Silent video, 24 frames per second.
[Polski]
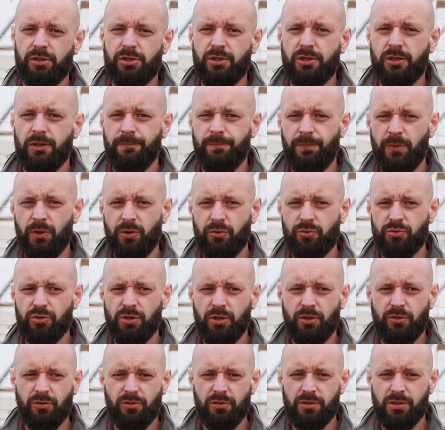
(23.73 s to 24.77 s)
się
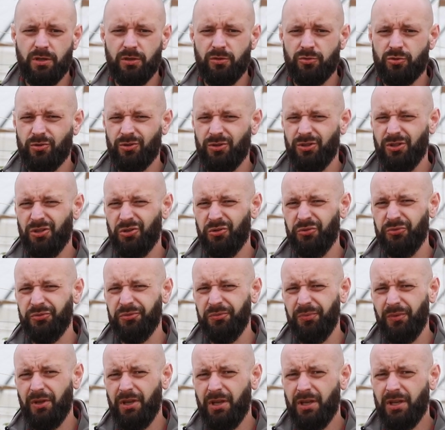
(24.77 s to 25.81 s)
różnego rodzaju szkodników.